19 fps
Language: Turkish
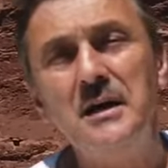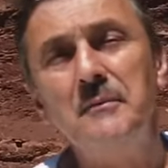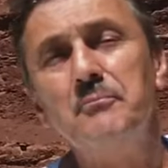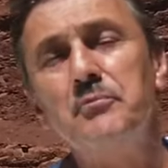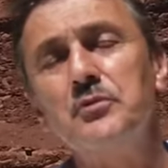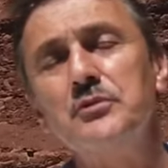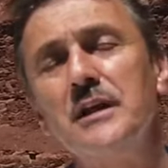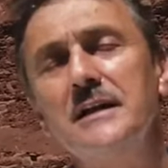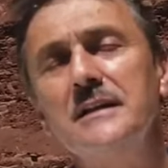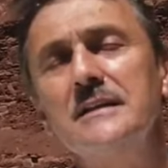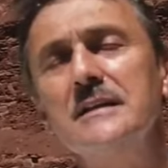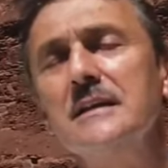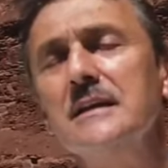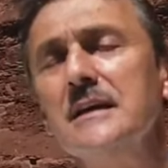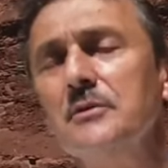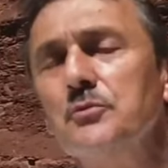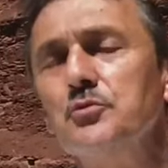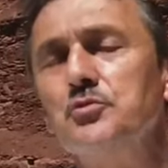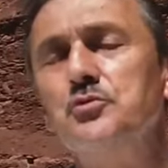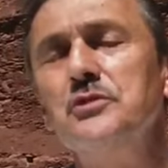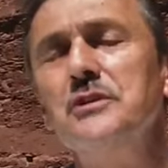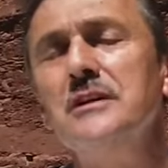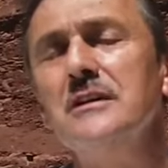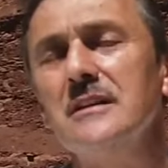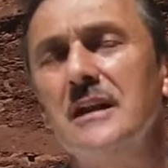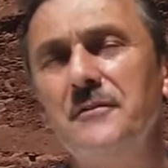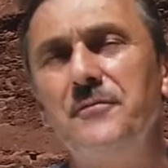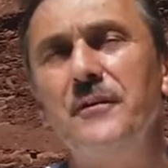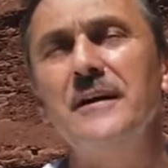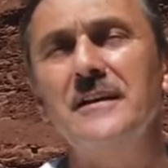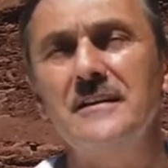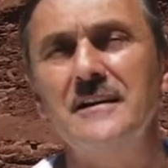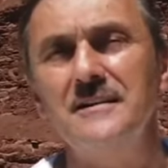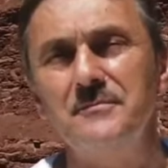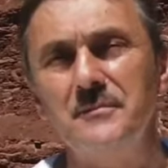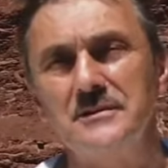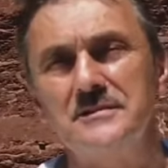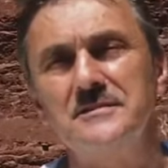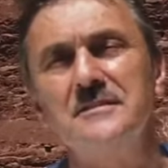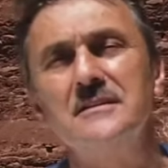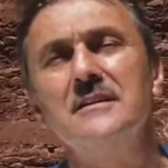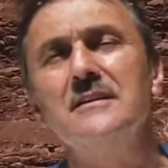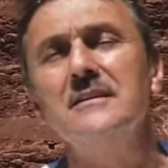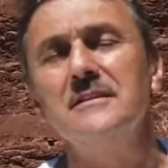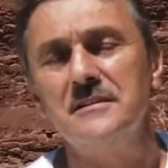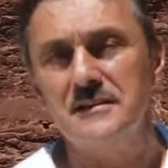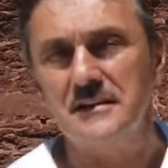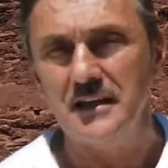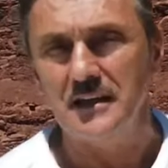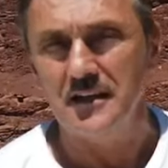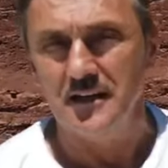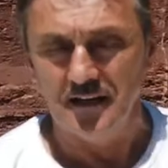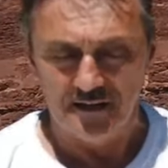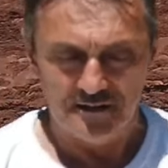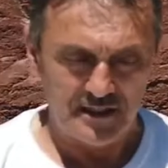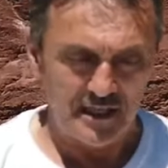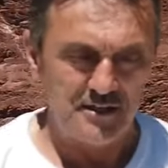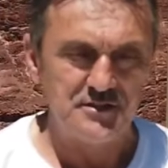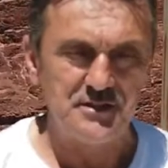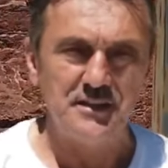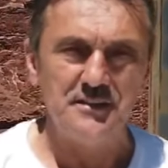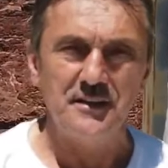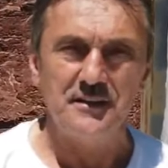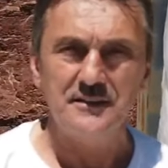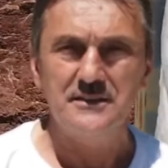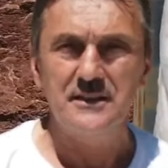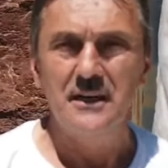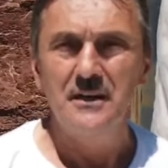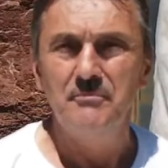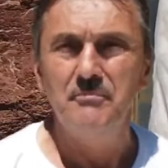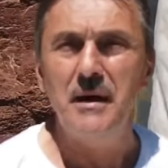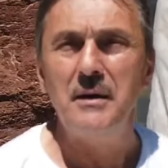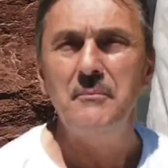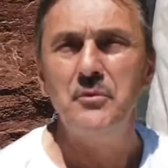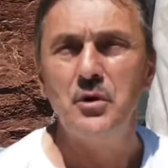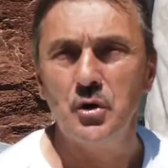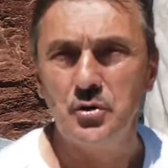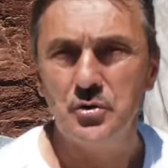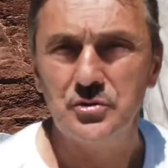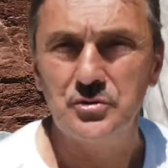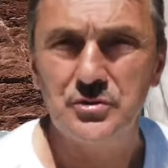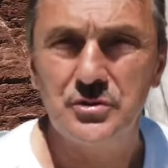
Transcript: bundan uzun yıllar faydalanmasını te, e, tercih Vallahi abi ben sana şöyle söyleyeyim.